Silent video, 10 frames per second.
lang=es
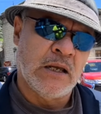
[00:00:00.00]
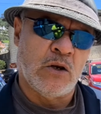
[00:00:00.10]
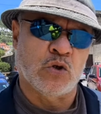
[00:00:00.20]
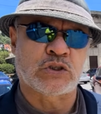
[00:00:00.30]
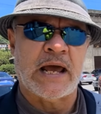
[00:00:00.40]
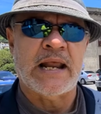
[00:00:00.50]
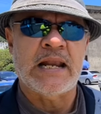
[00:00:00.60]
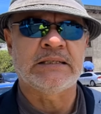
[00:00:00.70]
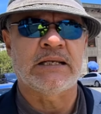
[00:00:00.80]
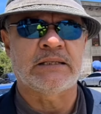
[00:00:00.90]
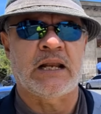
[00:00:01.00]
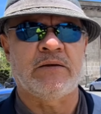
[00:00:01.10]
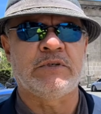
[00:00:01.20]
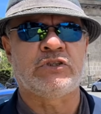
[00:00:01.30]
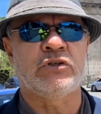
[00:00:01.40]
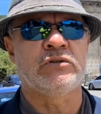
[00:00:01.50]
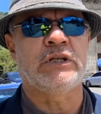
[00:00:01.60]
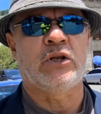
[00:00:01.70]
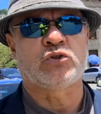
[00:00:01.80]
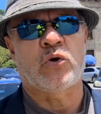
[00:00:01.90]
los canales de televisión de los